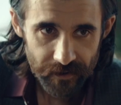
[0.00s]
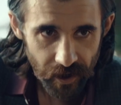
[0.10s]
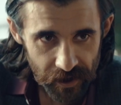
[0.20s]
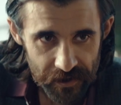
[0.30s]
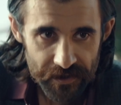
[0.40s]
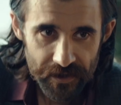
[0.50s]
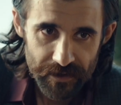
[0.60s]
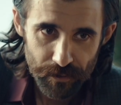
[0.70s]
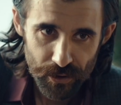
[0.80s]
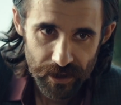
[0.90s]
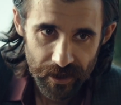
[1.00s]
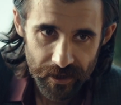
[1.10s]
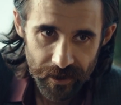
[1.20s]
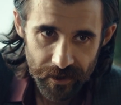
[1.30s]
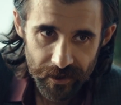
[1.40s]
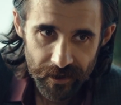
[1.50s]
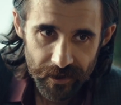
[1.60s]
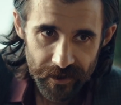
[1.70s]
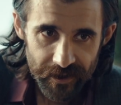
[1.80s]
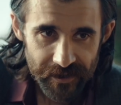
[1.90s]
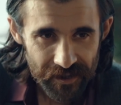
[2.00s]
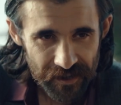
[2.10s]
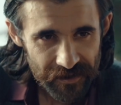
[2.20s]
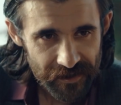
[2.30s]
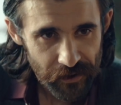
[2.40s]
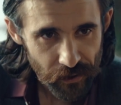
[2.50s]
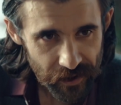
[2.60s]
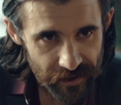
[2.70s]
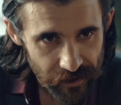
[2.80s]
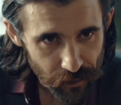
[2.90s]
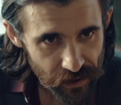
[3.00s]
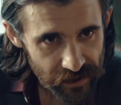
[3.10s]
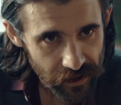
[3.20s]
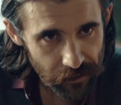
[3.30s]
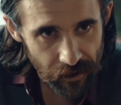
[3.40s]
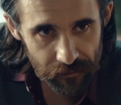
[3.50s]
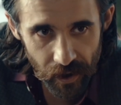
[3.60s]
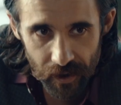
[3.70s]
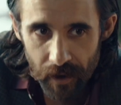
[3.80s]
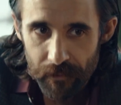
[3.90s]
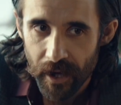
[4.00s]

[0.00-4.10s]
daha yenisiniz bu işlerde. Yanınızda, yörenizde bu işleri bilen bir adam